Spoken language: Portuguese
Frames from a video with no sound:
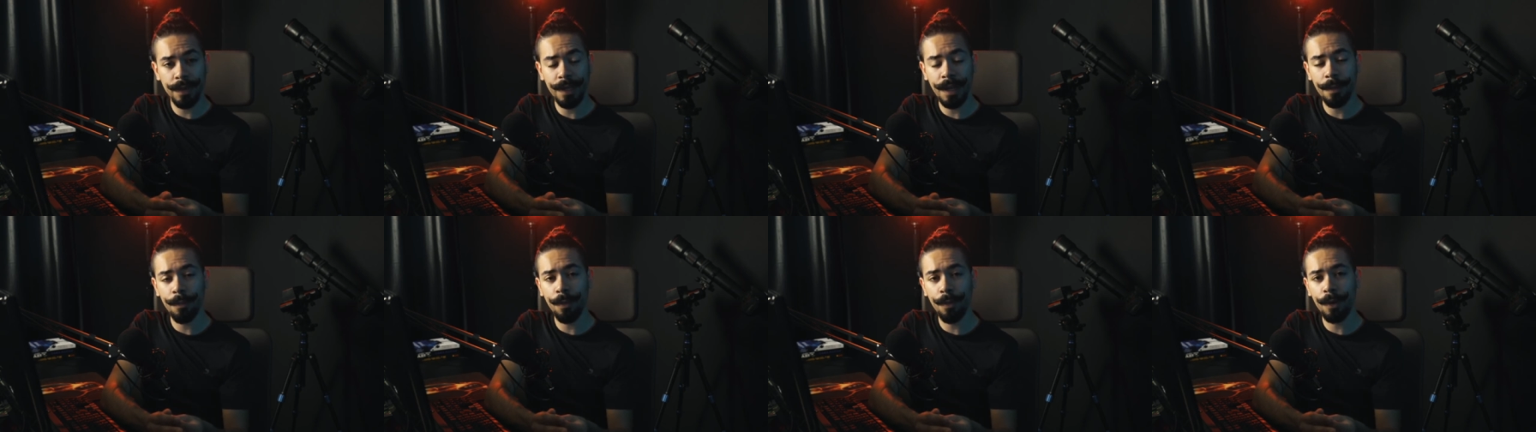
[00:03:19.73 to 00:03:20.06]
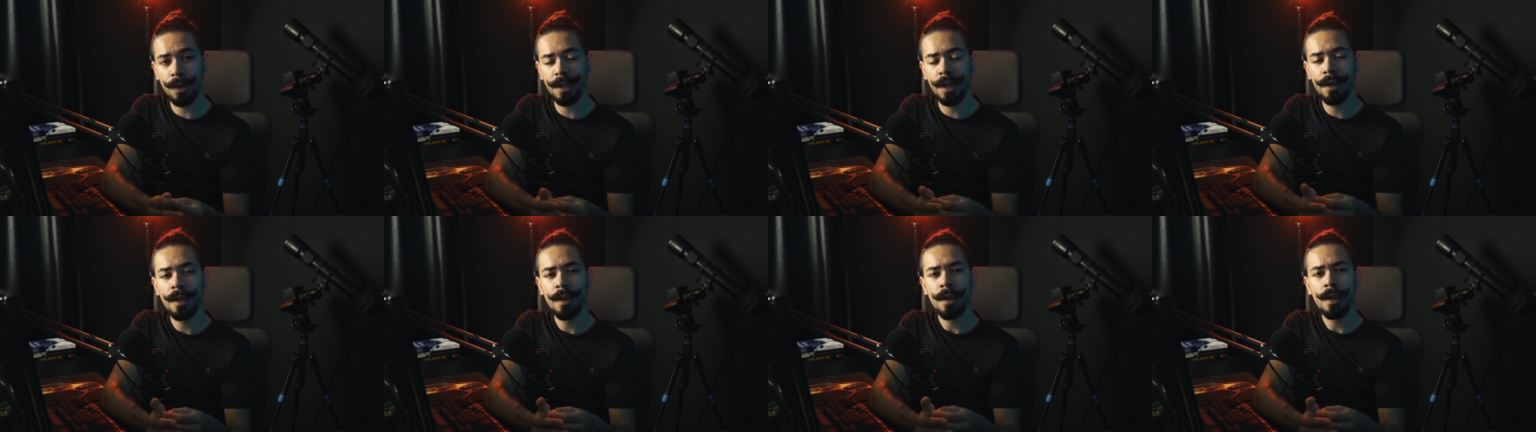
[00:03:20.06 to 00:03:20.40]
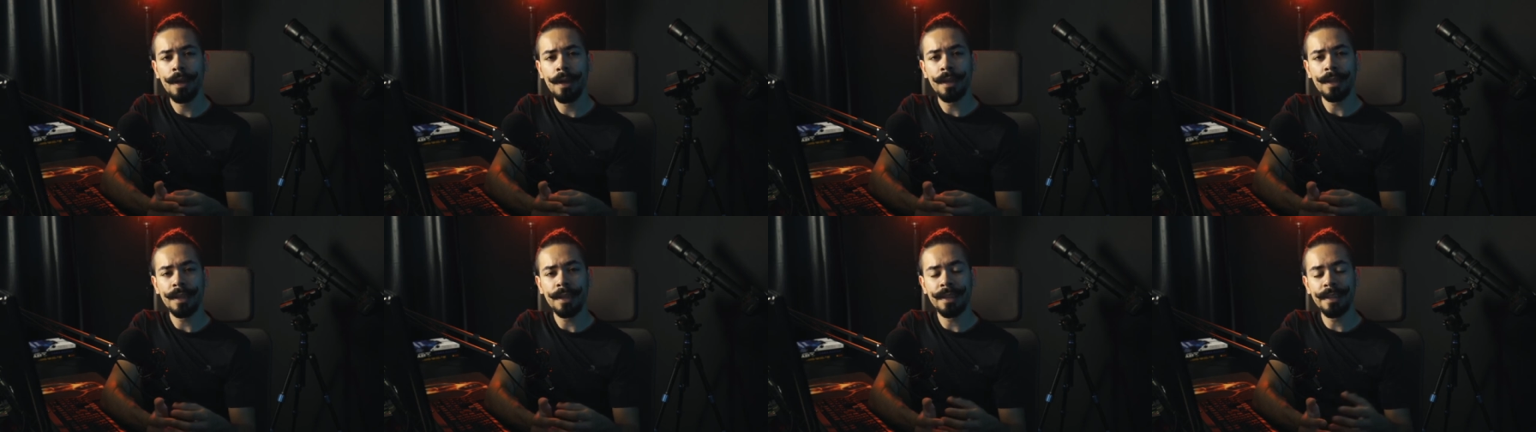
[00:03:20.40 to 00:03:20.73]
Ele aborda
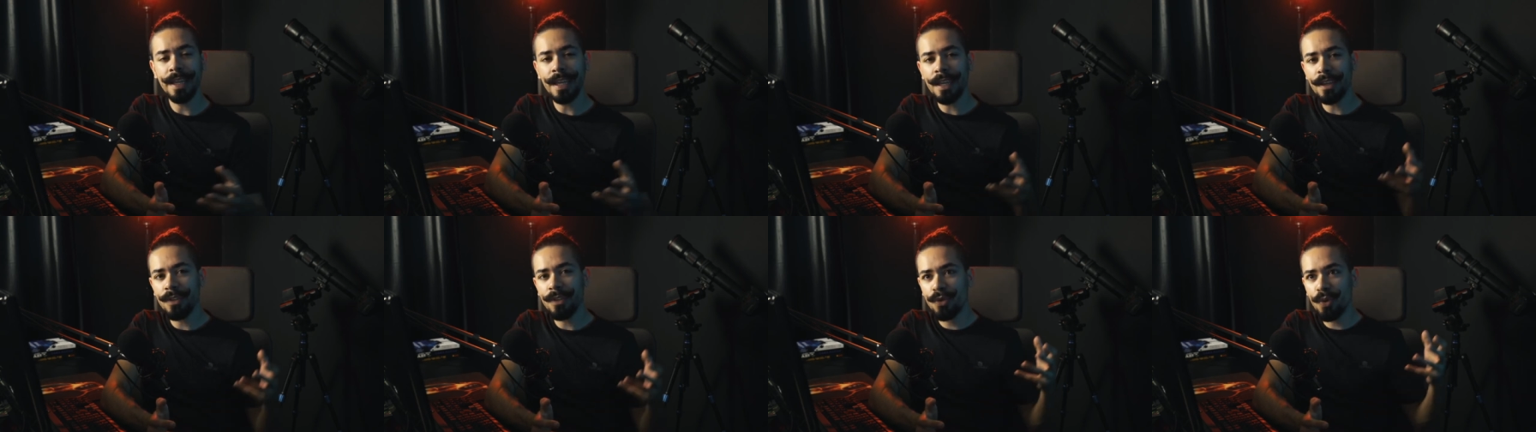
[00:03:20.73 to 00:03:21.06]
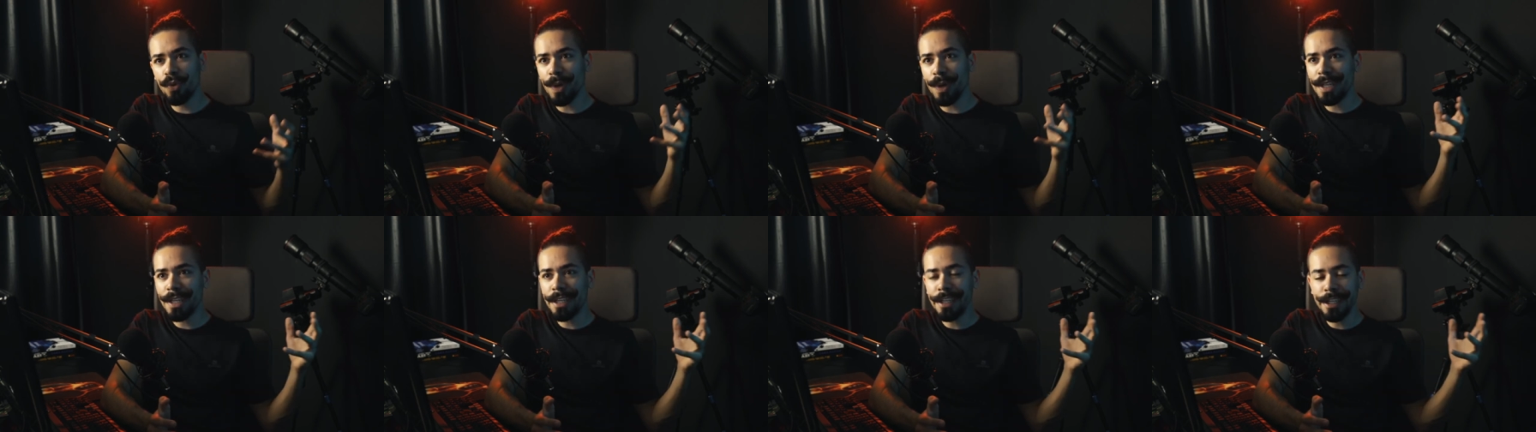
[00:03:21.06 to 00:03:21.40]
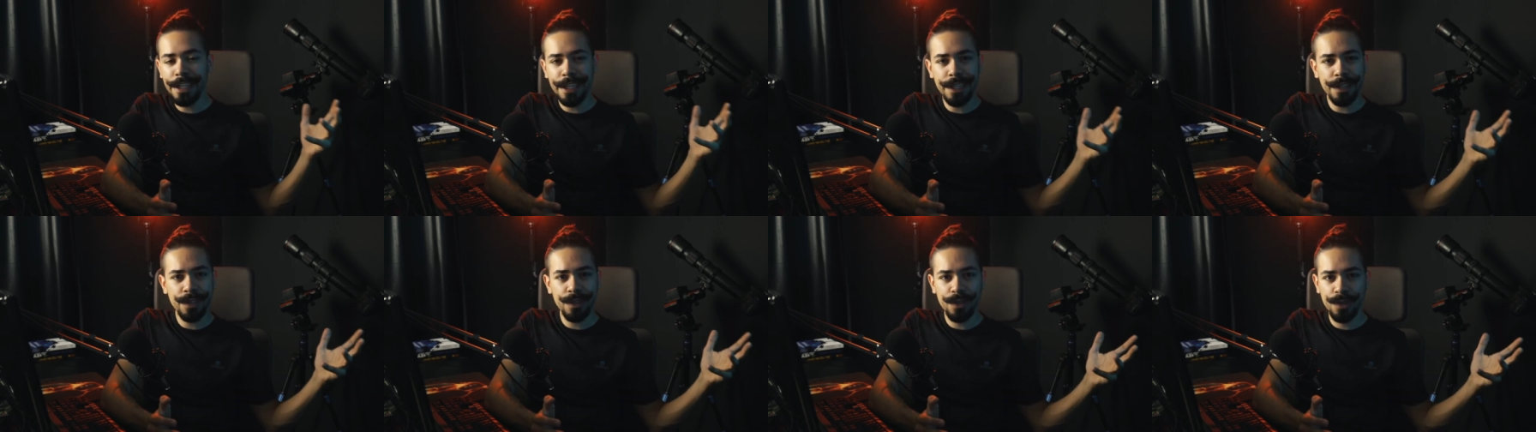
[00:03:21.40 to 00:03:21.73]
desde o
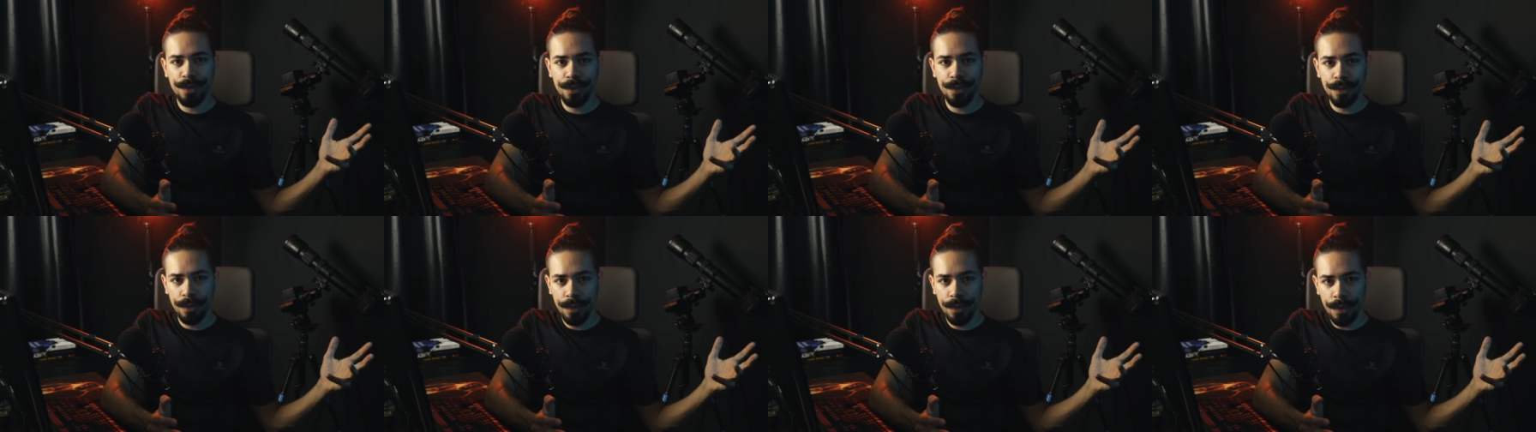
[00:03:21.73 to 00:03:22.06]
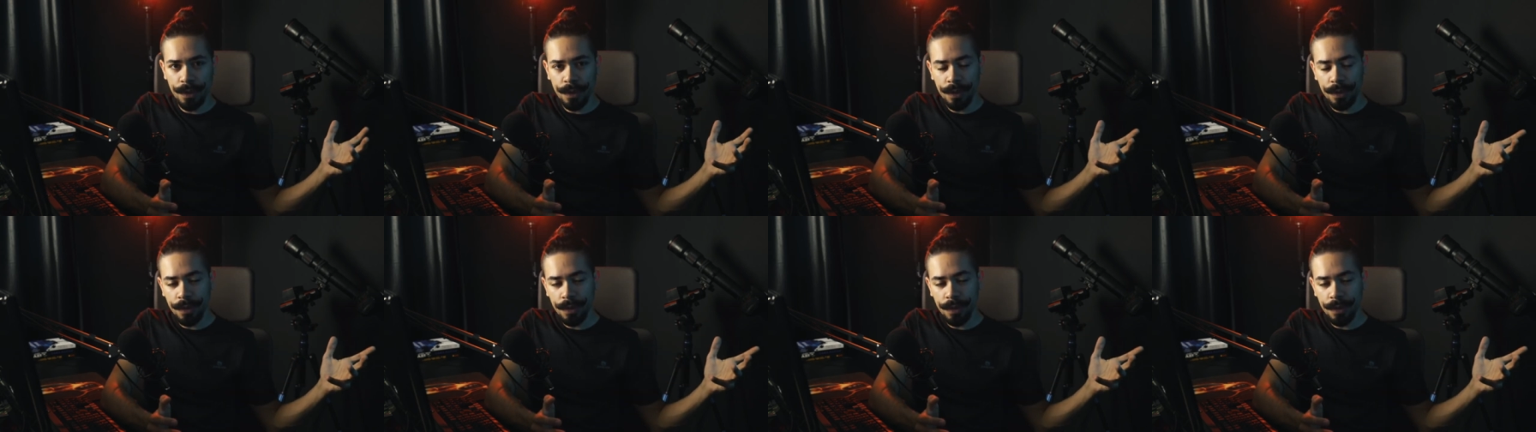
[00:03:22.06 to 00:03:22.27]
início